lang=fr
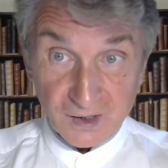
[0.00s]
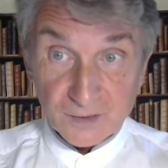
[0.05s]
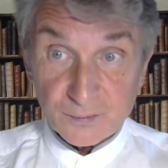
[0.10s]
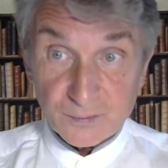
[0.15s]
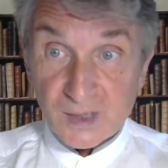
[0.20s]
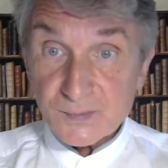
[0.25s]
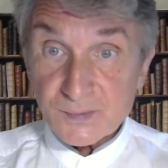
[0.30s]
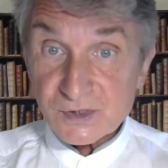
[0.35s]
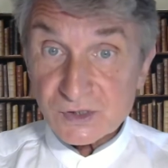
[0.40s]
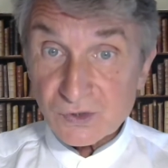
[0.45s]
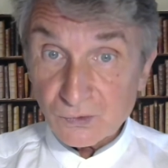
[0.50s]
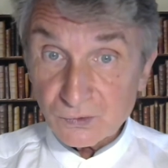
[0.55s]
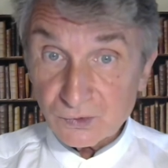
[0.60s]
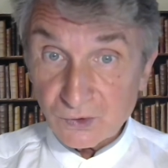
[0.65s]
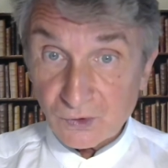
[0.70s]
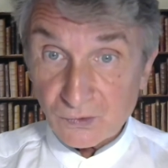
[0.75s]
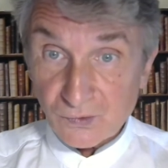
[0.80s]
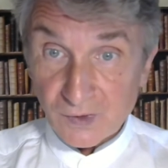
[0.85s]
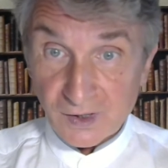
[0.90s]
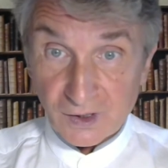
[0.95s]
Même son
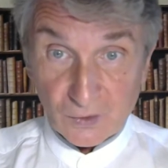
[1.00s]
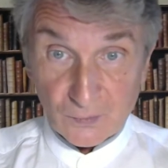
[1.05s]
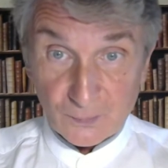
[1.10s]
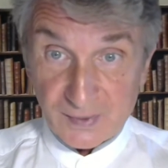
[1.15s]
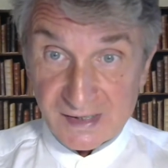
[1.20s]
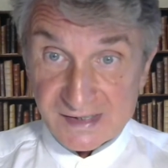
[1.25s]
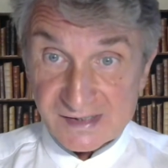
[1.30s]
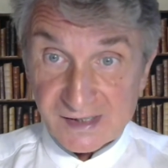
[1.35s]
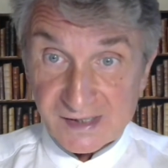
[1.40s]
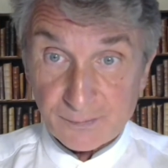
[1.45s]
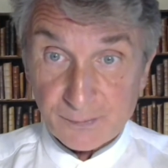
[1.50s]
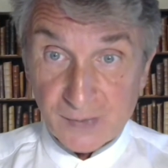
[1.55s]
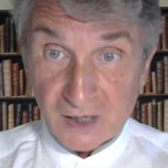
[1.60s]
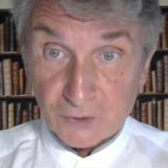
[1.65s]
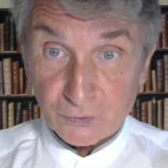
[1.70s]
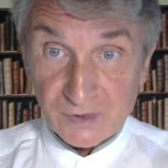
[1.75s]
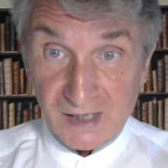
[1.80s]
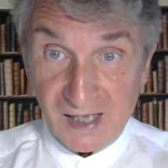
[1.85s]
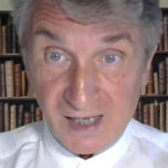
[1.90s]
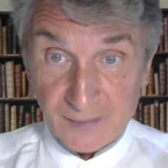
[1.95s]
nom est remplacé
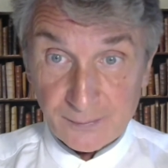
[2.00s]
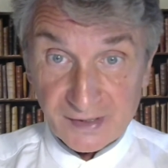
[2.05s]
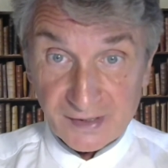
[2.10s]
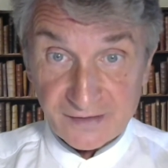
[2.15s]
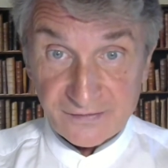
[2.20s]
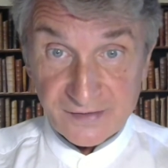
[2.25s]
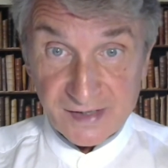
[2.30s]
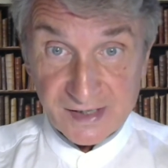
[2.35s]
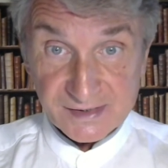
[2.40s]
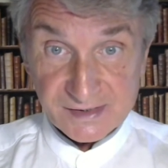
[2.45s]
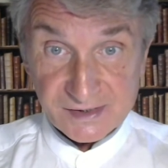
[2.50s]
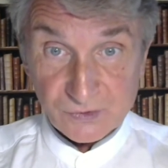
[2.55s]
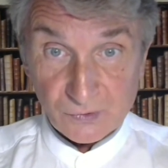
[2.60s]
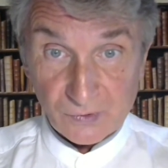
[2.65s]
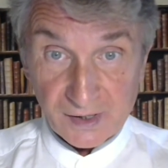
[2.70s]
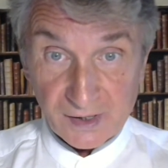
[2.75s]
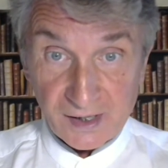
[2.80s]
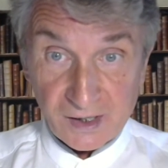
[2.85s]
par une abréviation